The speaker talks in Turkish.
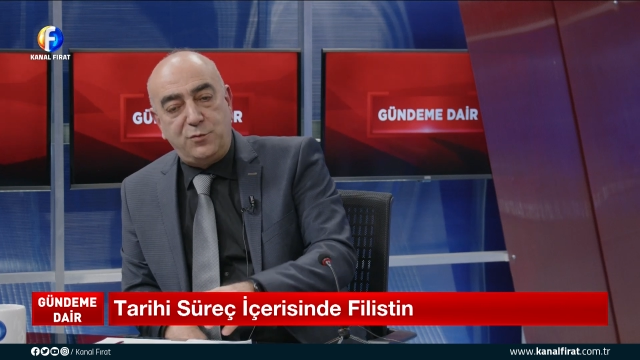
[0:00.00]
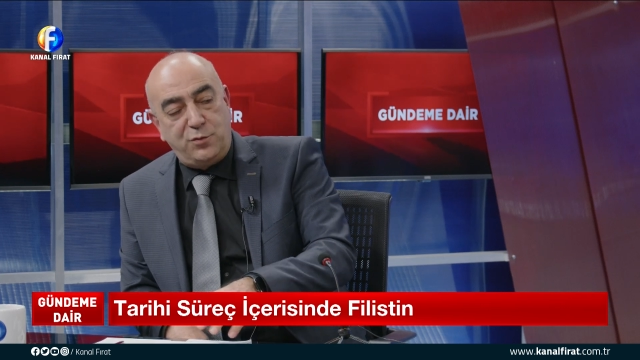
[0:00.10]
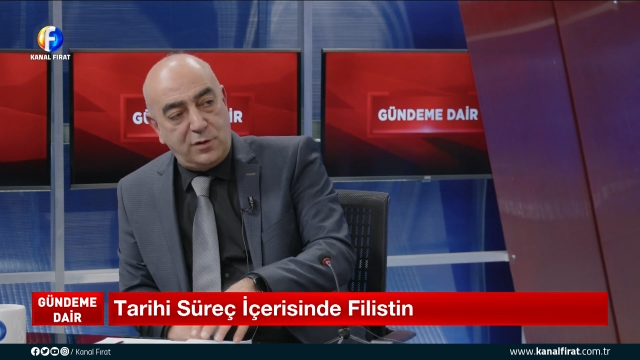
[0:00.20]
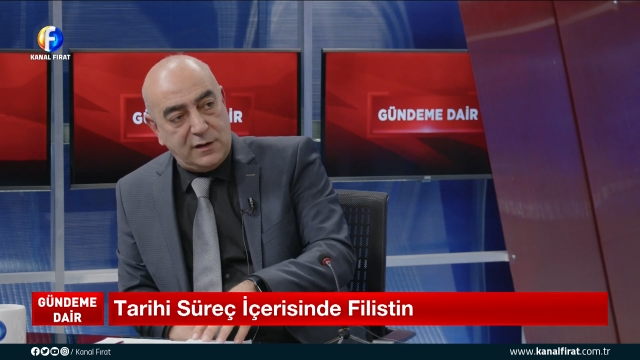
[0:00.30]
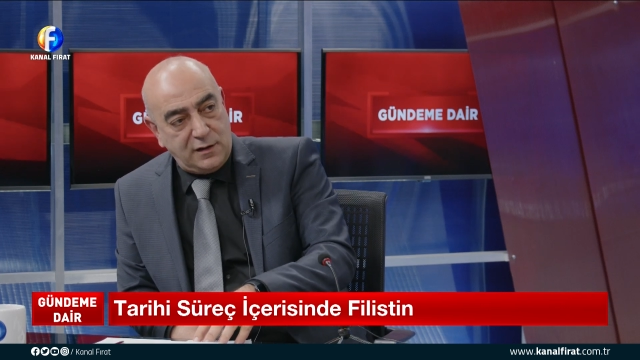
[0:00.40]
İsa
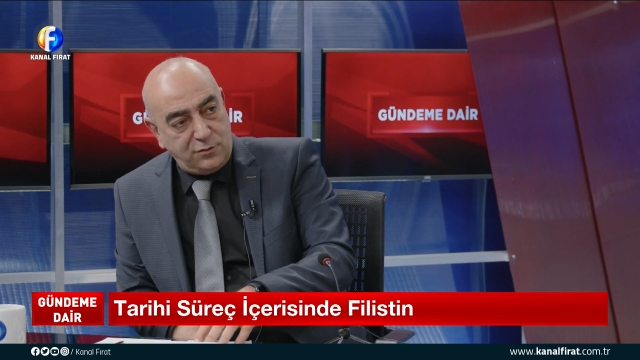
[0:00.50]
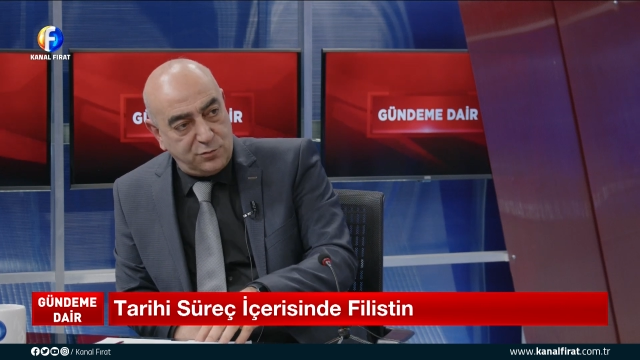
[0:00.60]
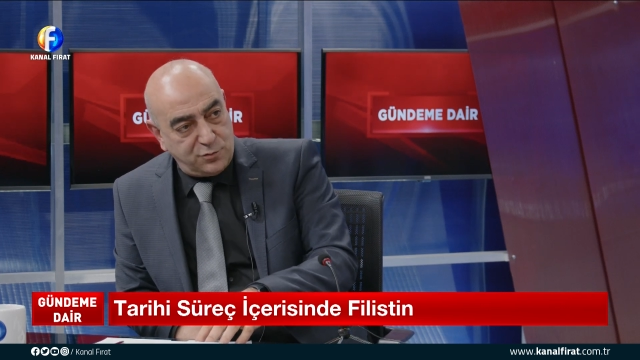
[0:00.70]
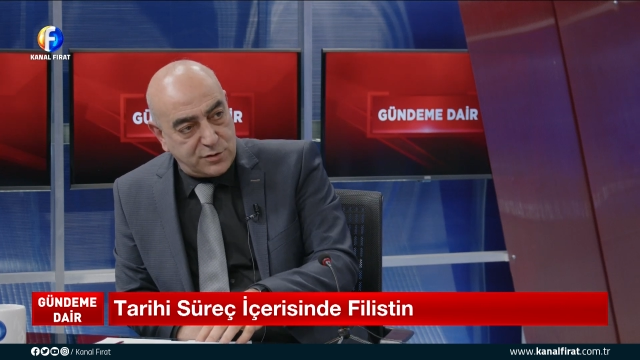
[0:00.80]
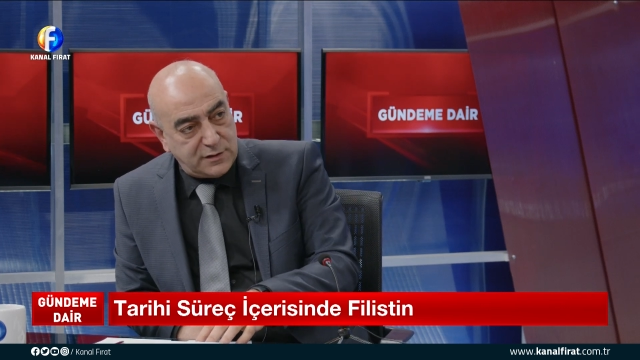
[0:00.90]
bu bölgede
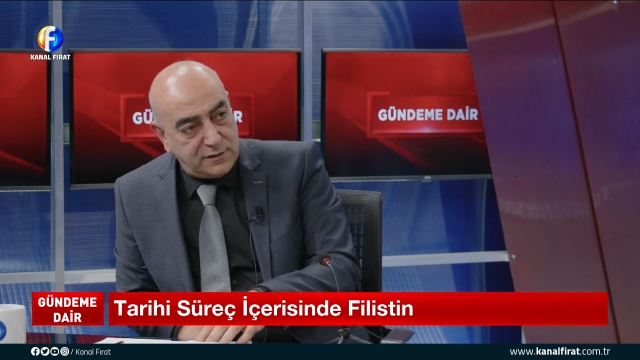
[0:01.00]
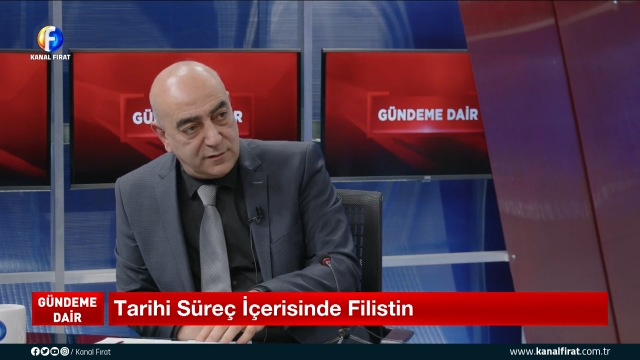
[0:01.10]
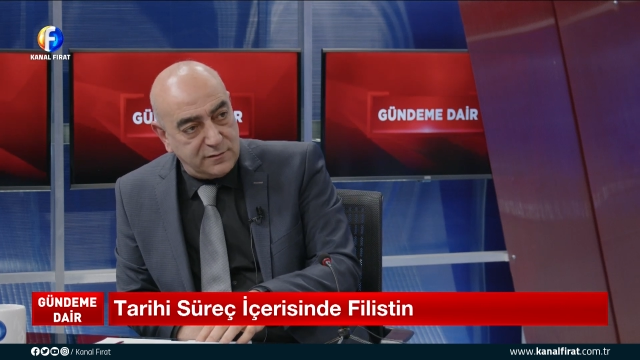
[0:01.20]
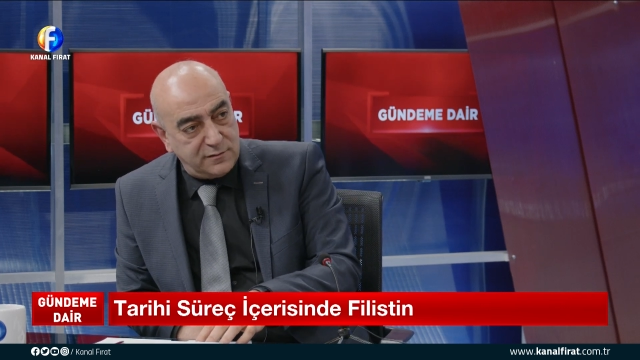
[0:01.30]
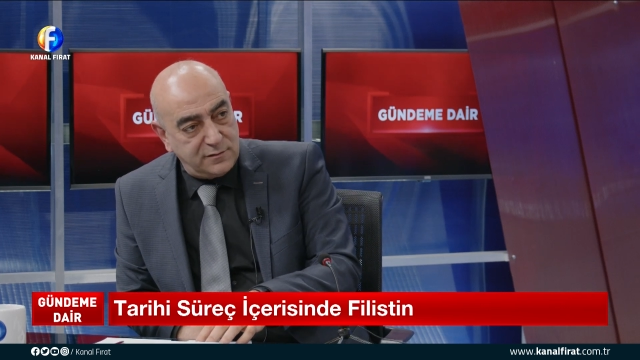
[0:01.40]
doğmuş
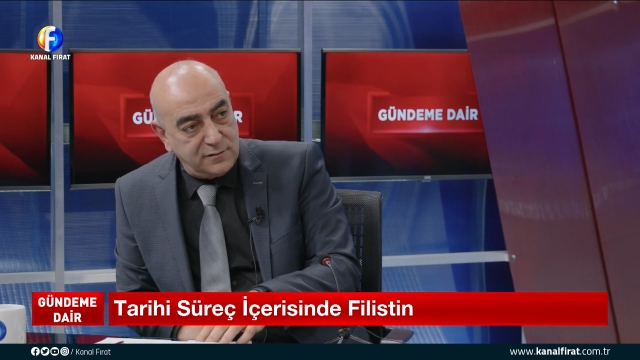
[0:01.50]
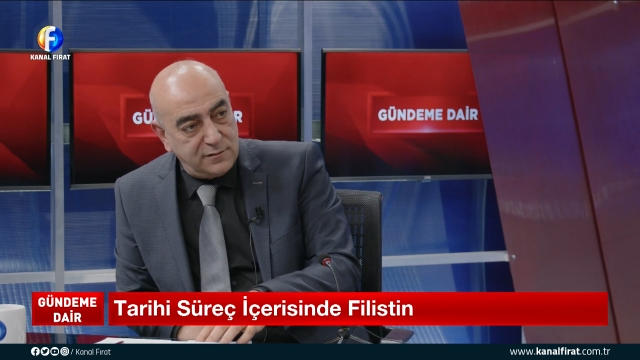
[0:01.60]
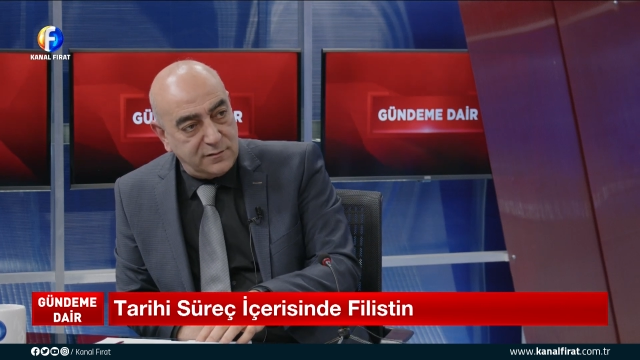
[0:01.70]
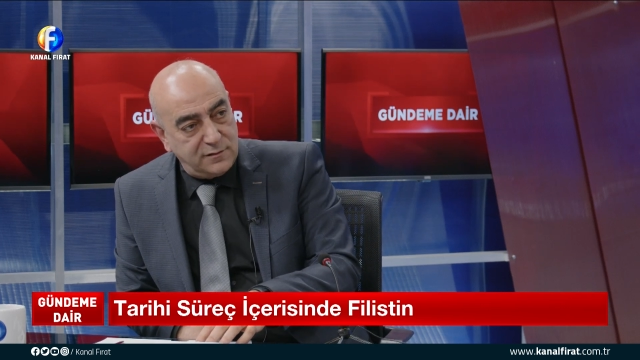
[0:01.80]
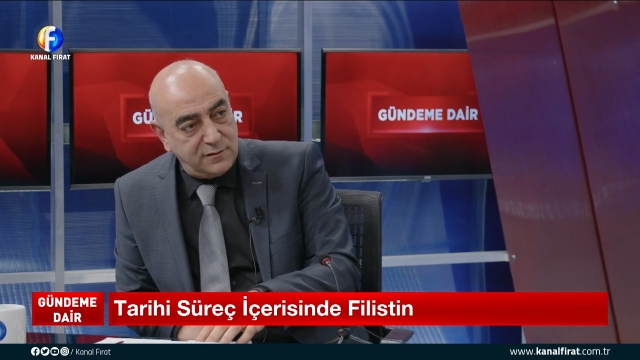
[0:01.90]
zaten.
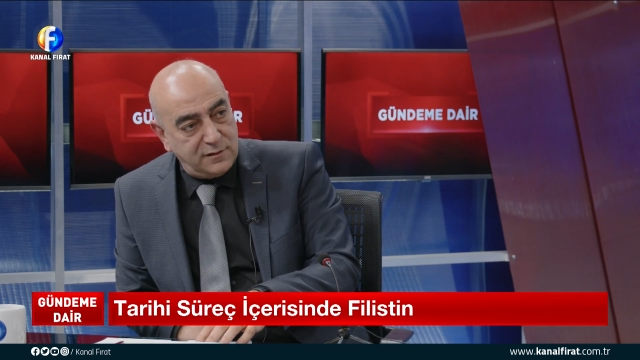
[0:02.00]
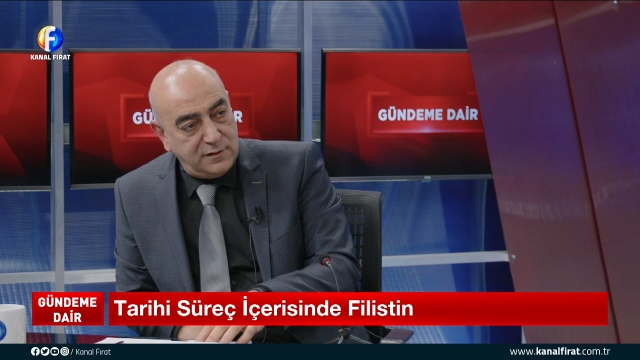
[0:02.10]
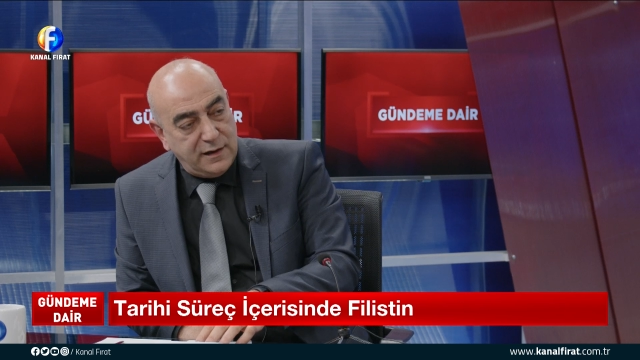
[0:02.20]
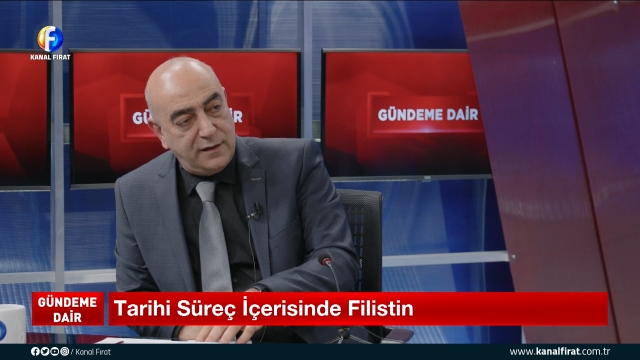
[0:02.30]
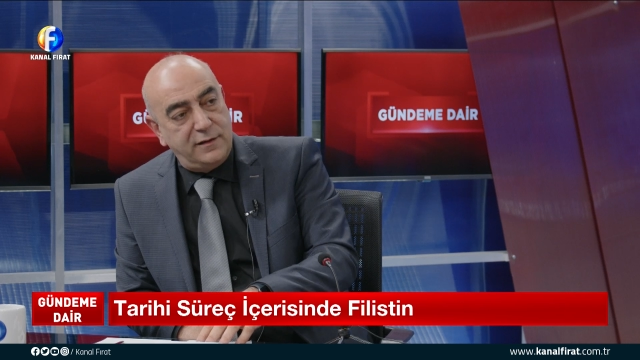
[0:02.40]
Evet
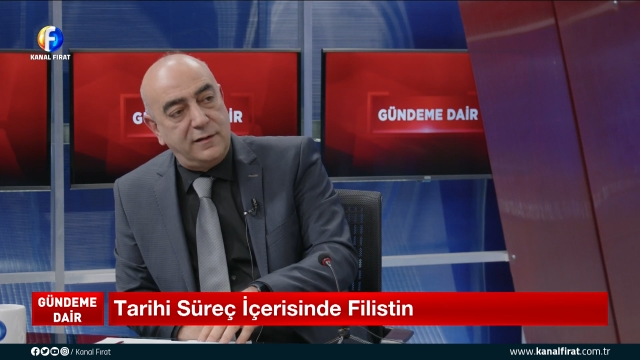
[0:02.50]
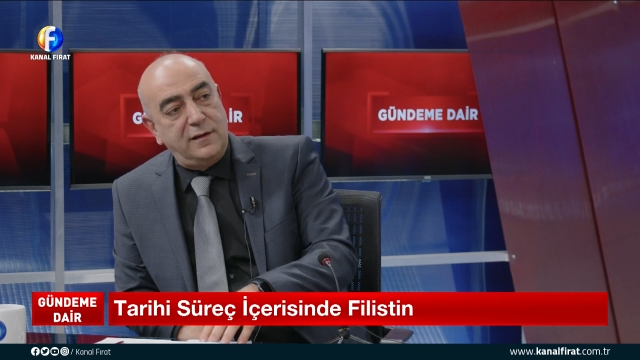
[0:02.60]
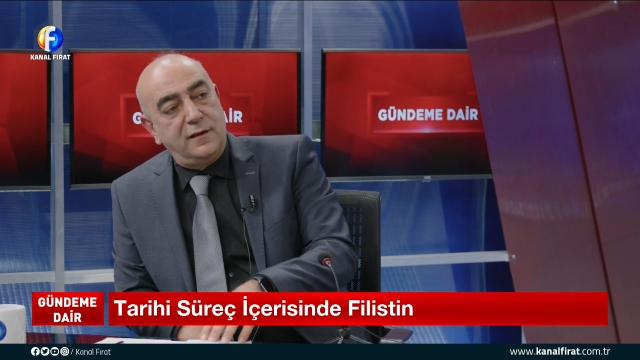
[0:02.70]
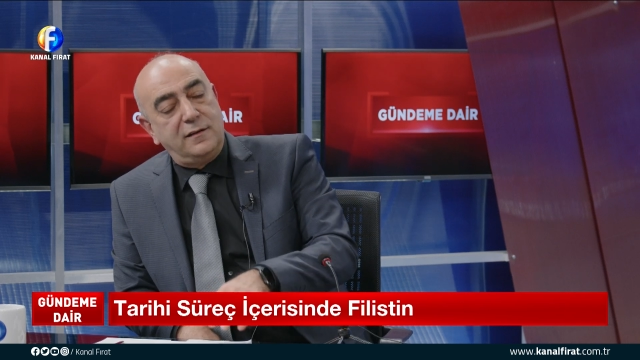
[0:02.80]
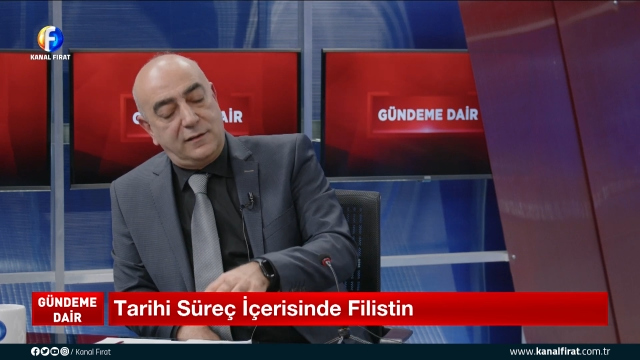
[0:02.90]

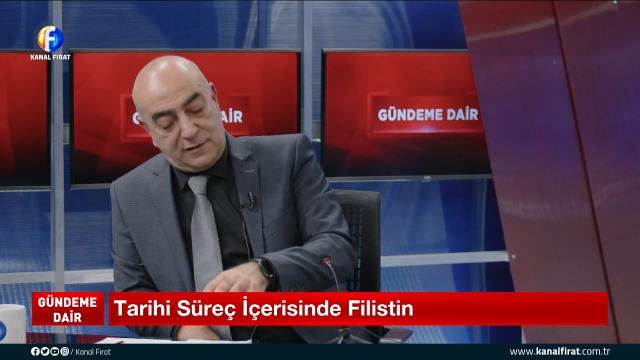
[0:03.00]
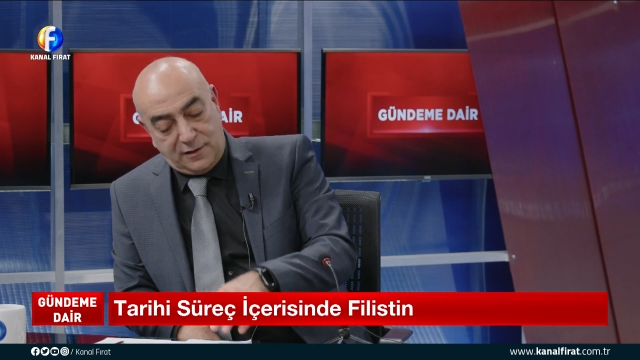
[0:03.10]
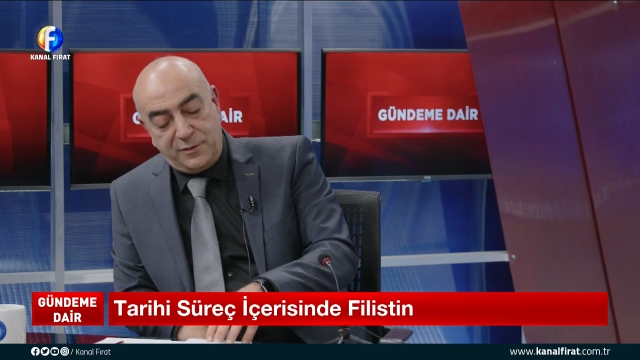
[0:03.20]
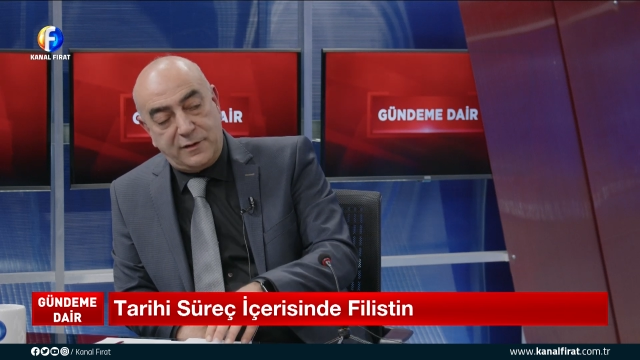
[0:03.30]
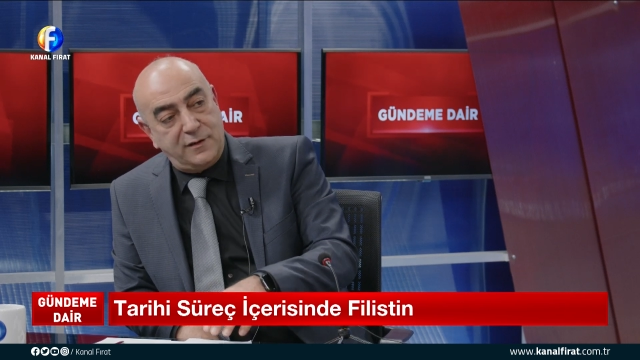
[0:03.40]
Kudüs'te. Yani,
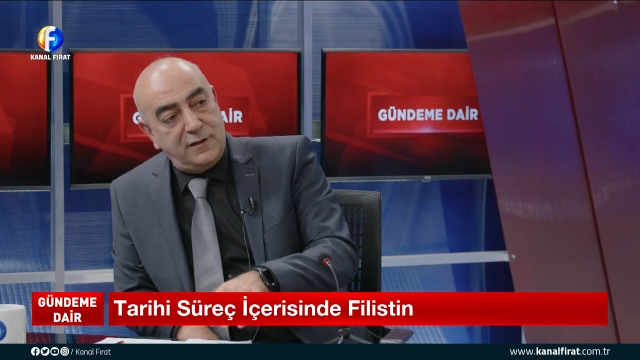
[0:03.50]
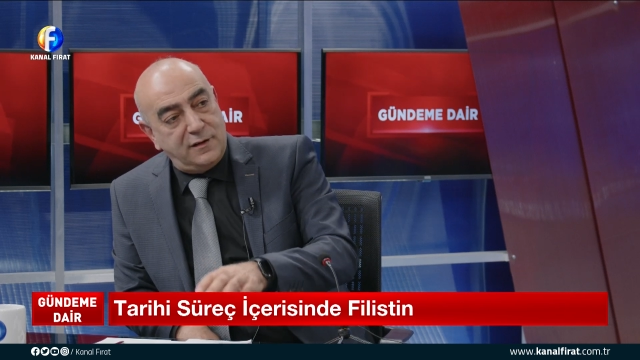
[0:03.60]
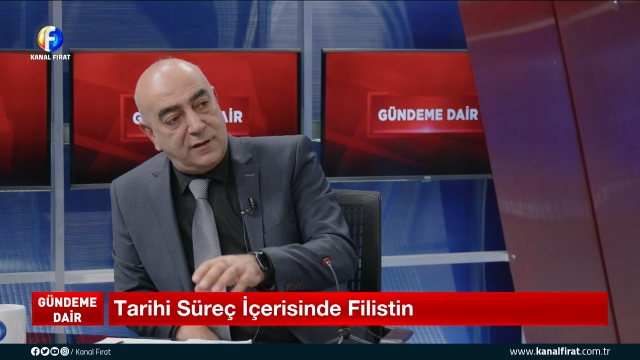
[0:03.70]
tabii.